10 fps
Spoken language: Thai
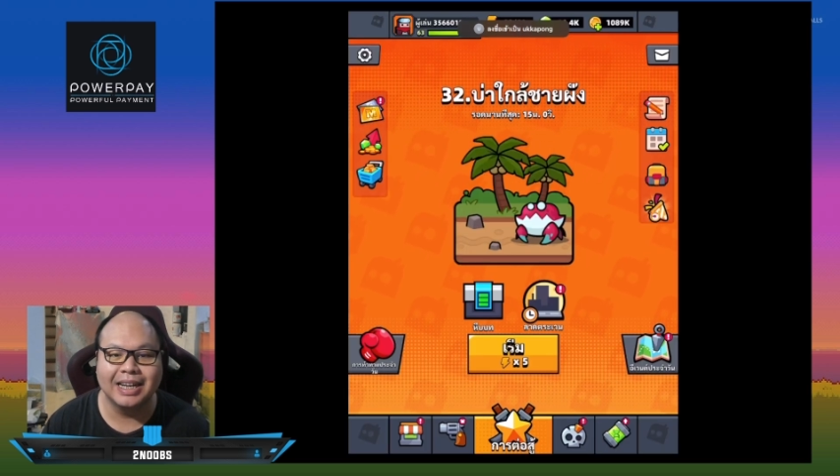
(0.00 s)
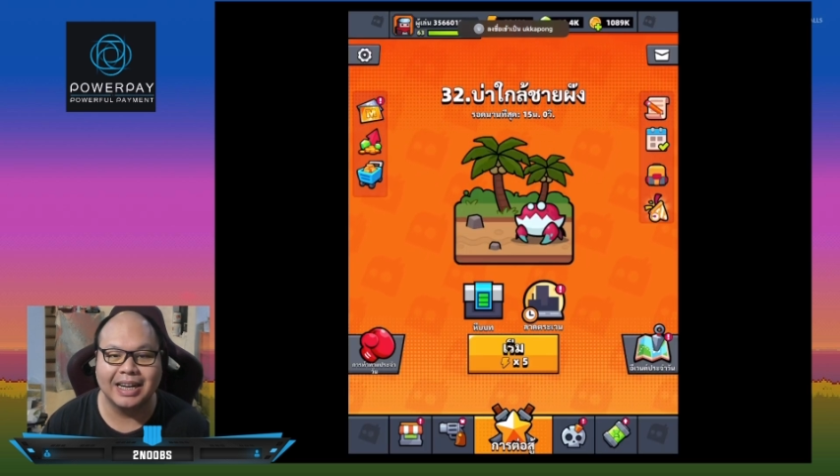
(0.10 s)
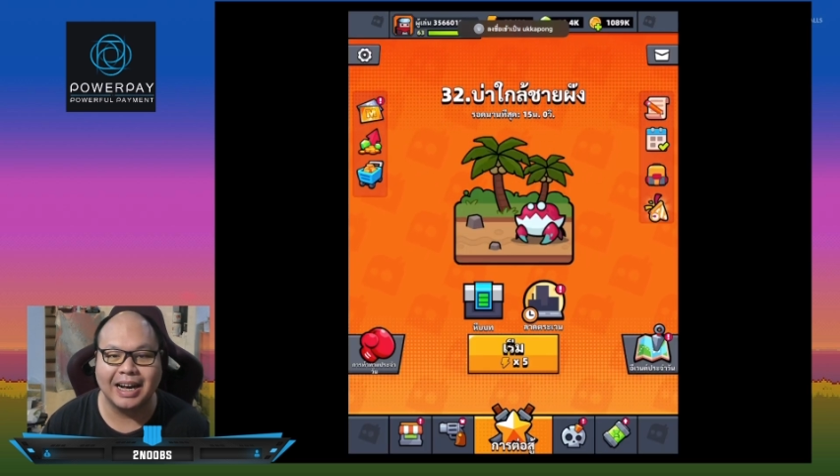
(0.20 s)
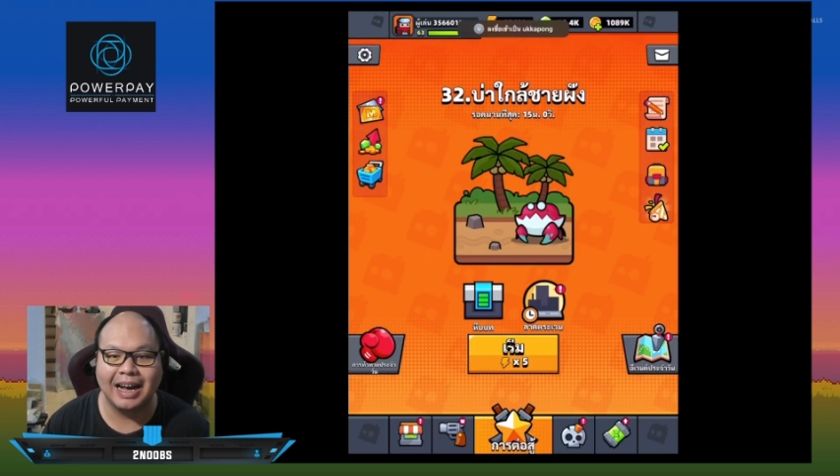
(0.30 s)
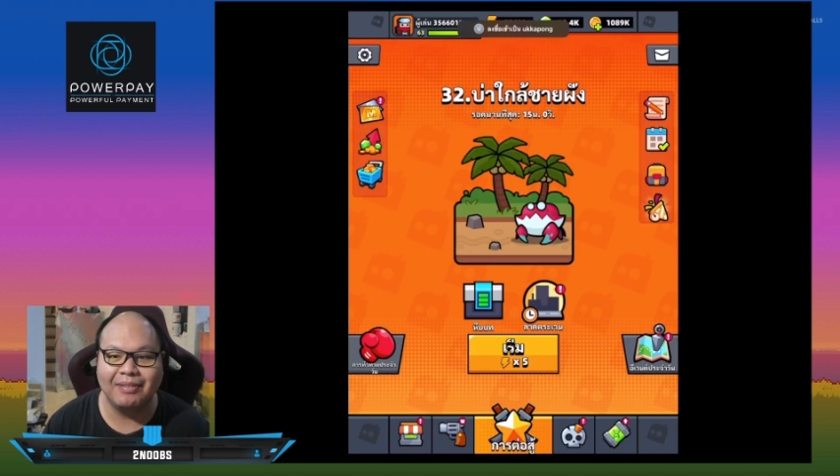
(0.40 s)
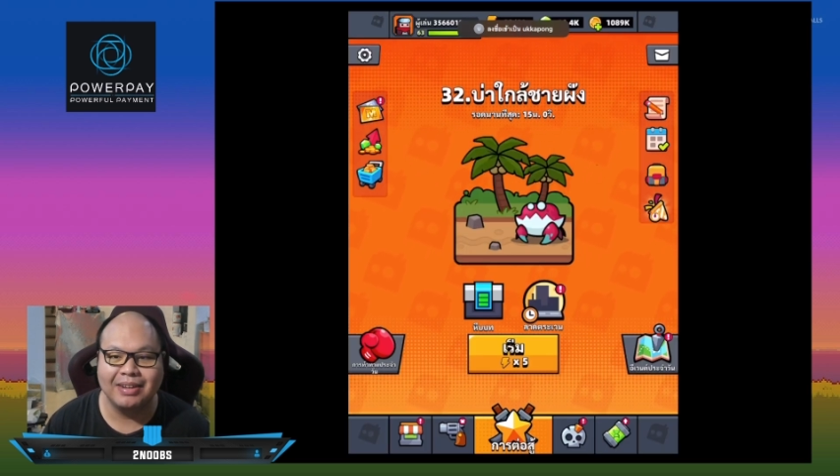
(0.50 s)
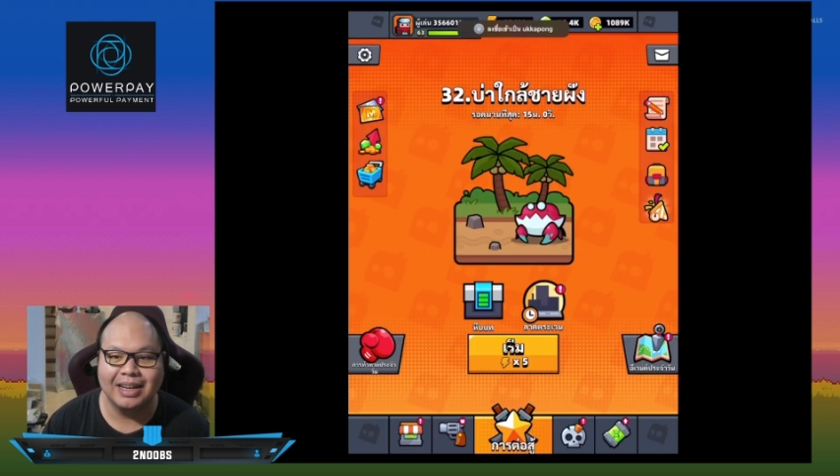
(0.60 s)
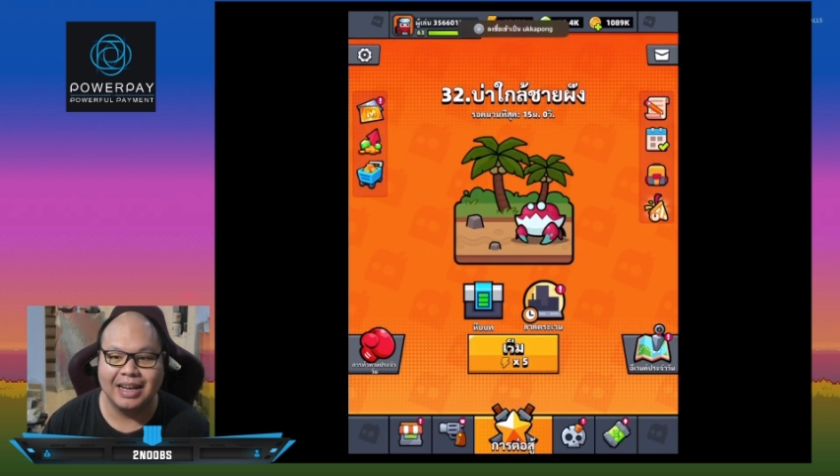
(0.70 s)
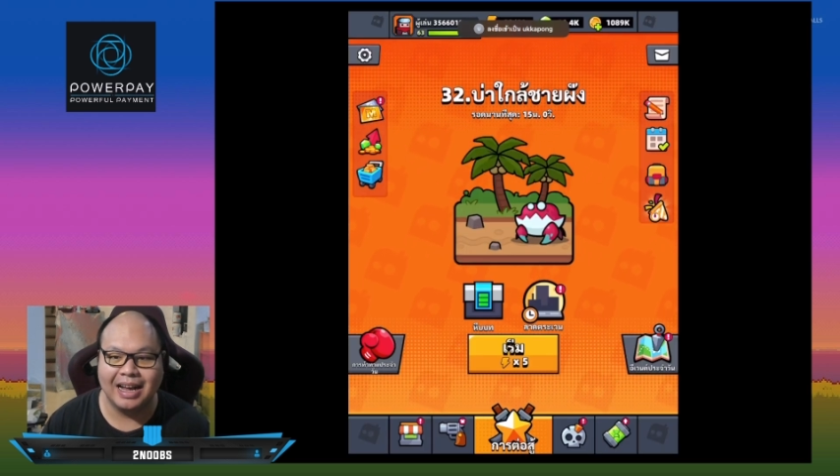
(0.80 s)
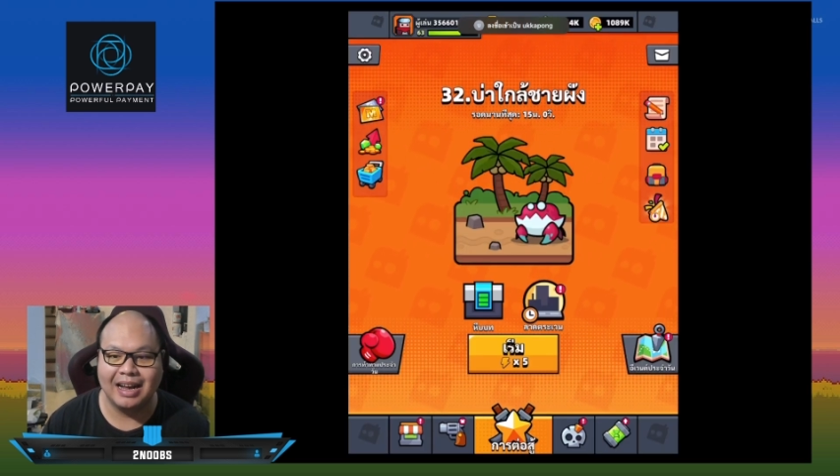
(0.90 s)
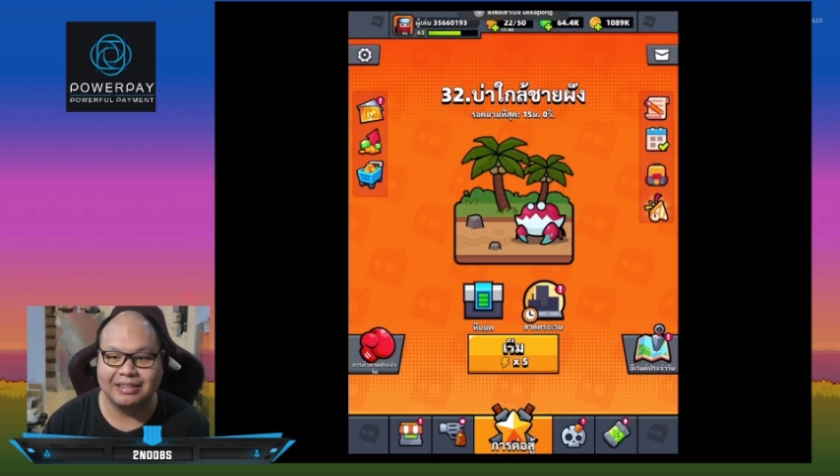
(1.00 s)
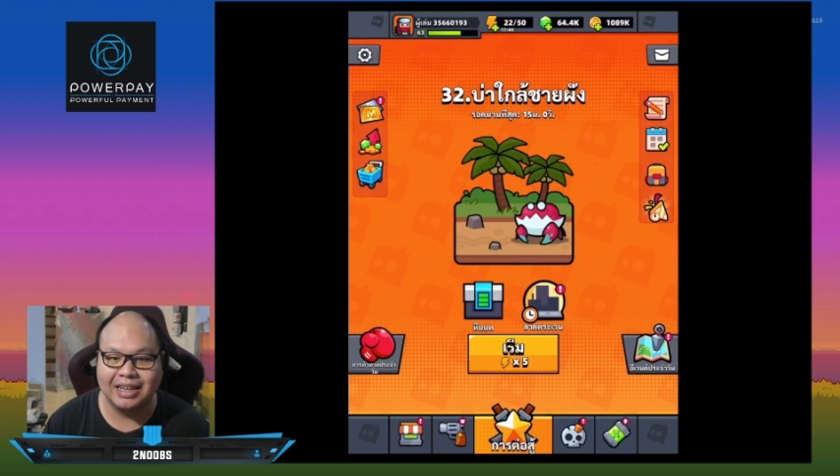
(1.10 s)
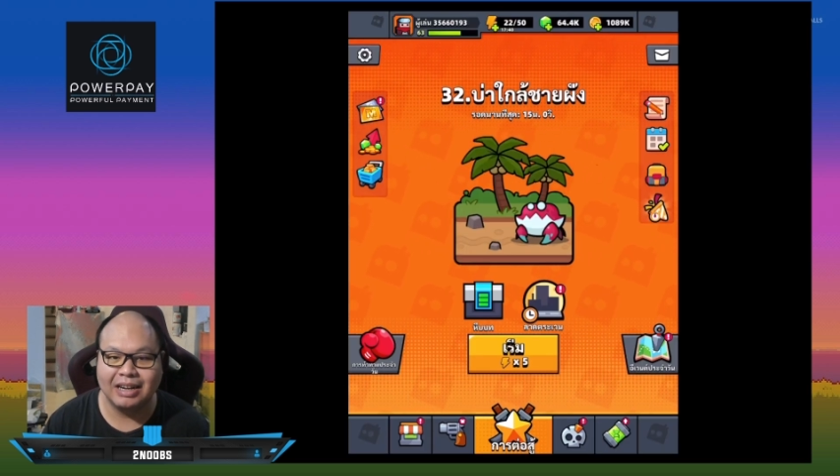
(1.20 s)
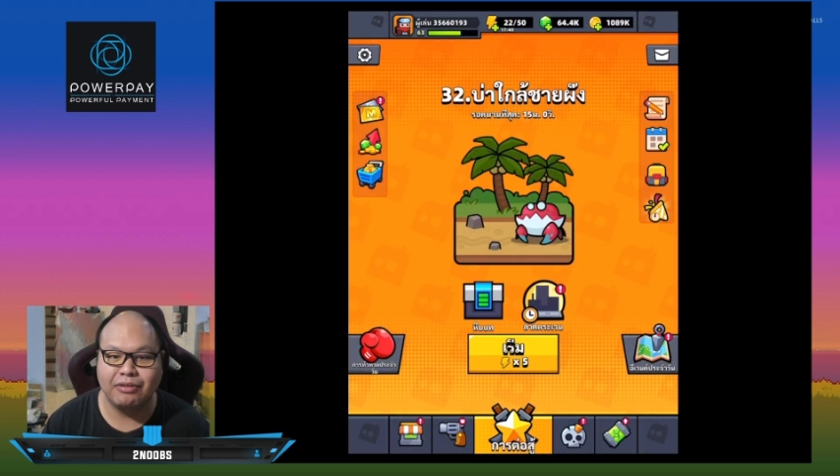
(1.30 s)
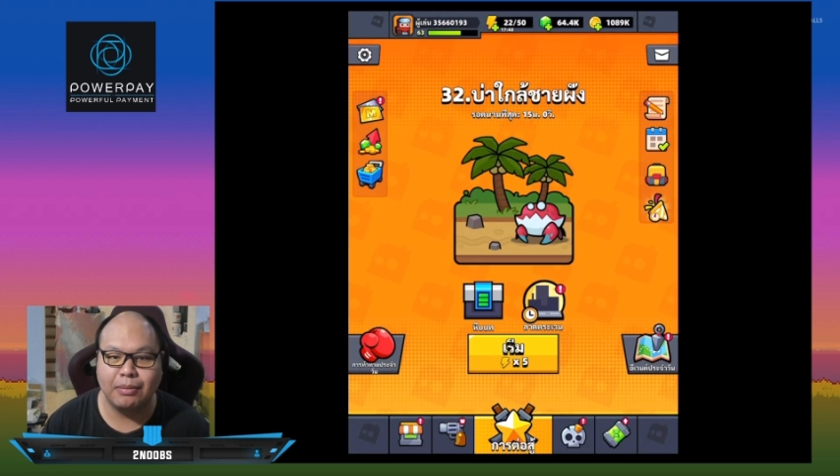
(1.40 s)
นะครับอ่าซึ่ง
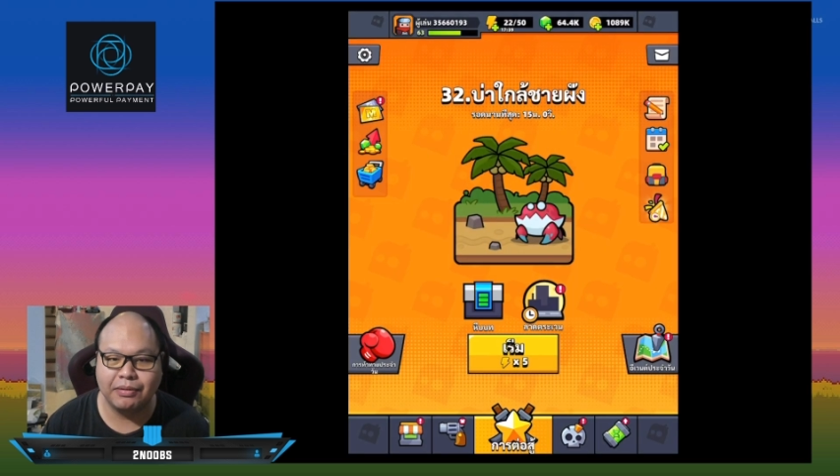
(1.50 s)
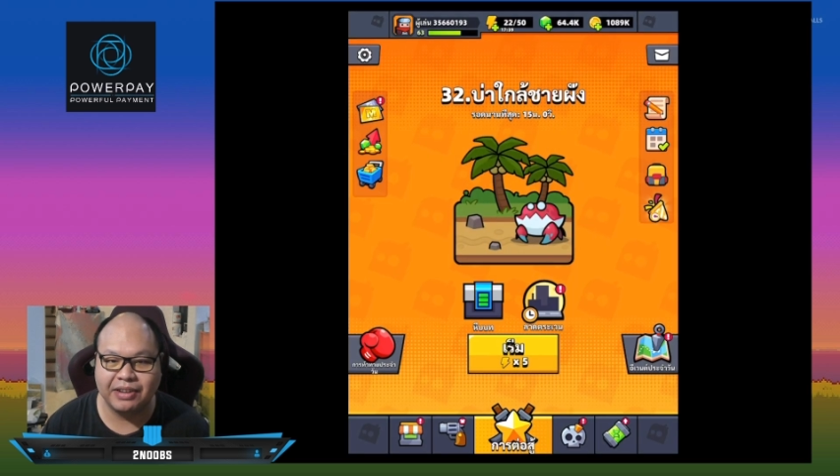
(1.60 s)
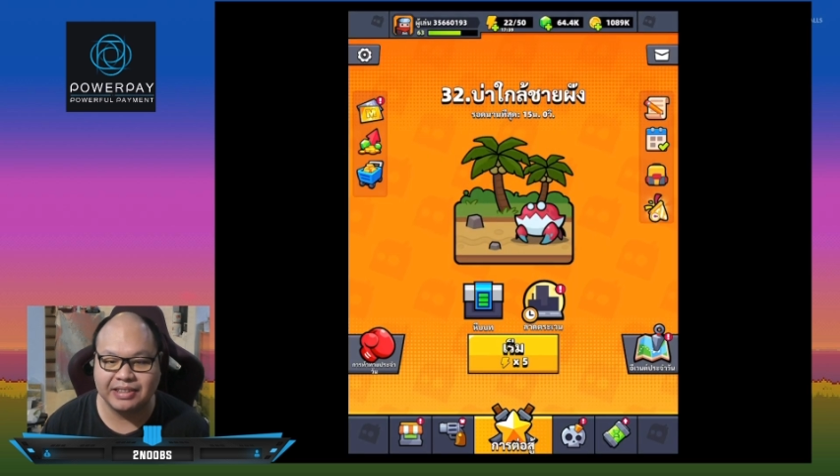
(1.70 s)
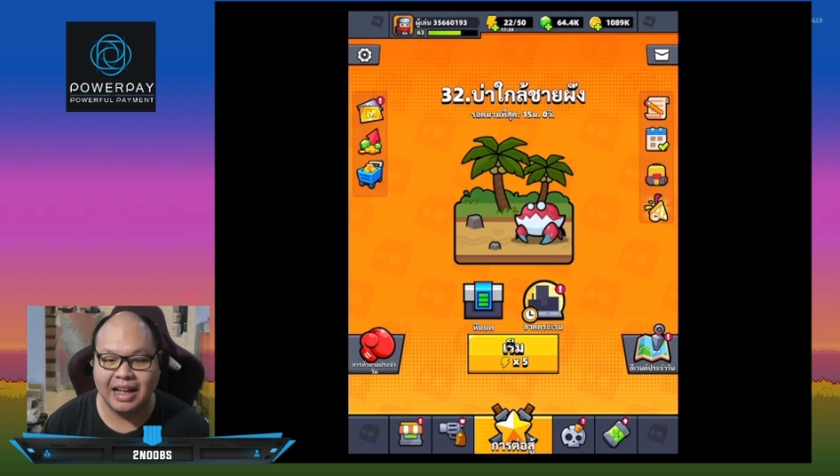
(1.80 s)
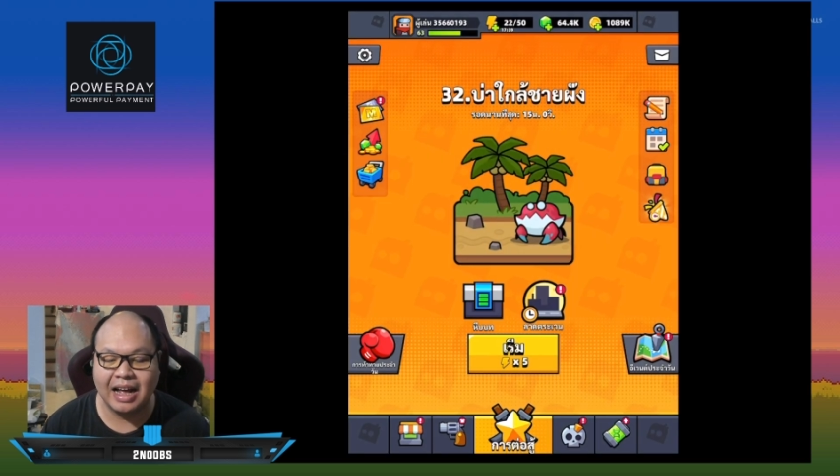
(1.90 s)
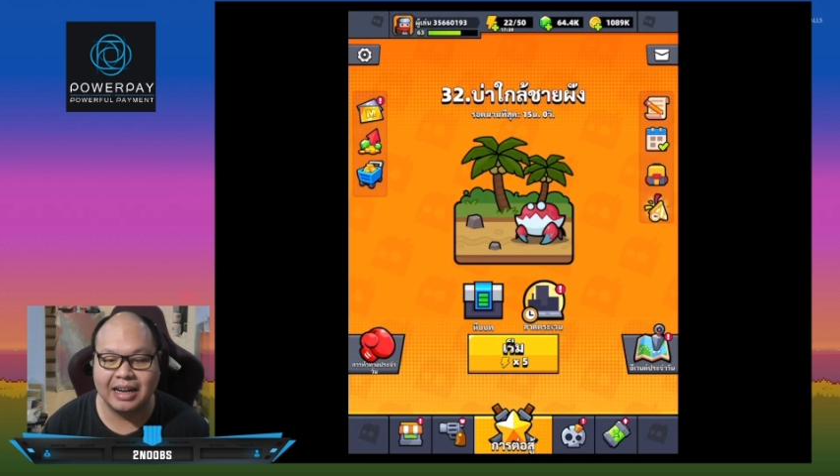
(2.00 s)
ในฟุตบอลเฟสต้า